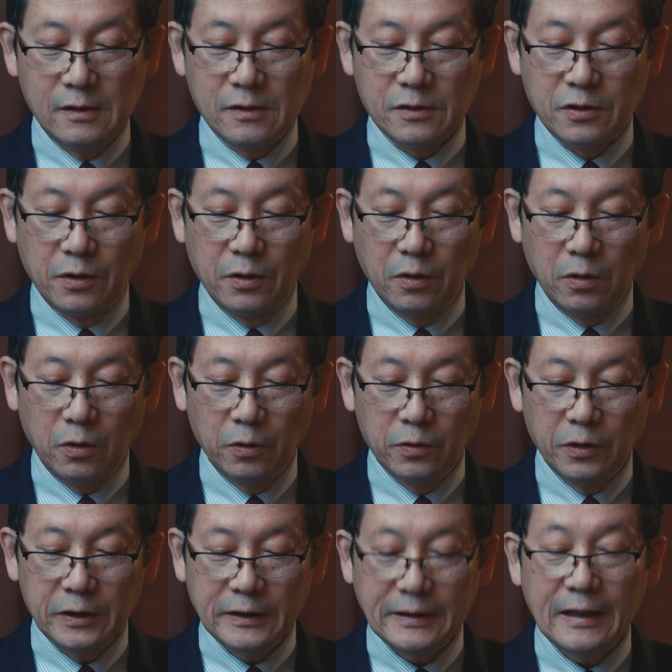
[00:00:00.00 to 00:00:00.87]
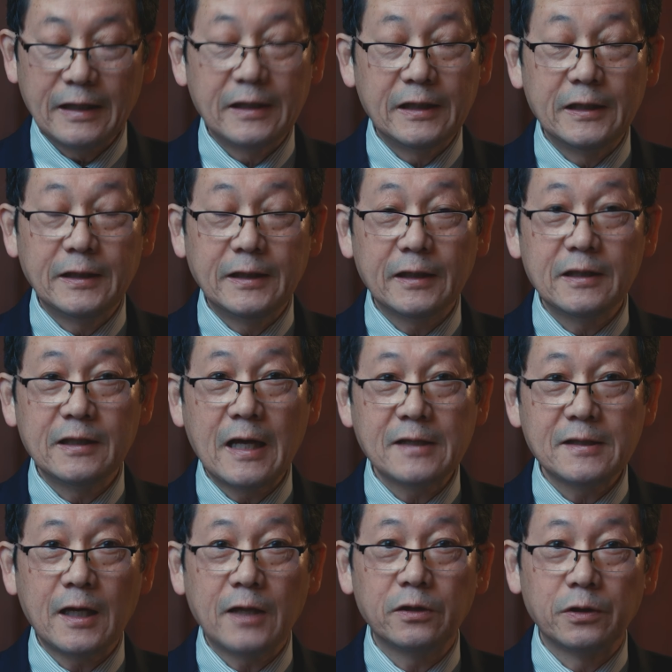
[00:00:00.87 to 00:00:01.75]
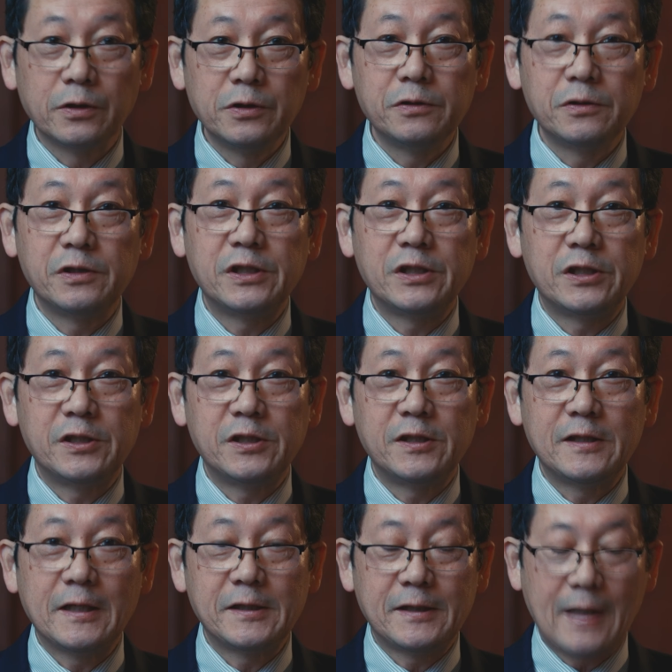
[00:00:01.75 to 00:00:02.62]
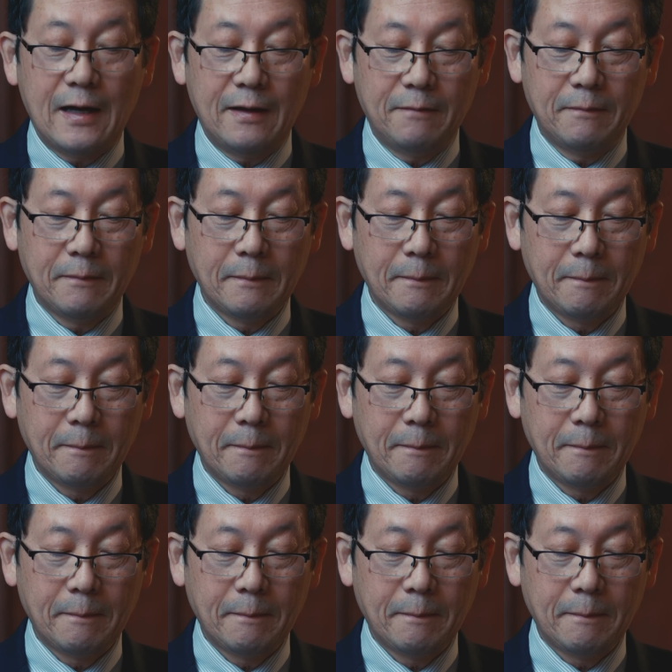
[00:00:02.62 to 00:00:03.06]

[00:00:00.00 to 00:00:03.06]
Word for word: それをほどいて引いてきなさいという指示でした。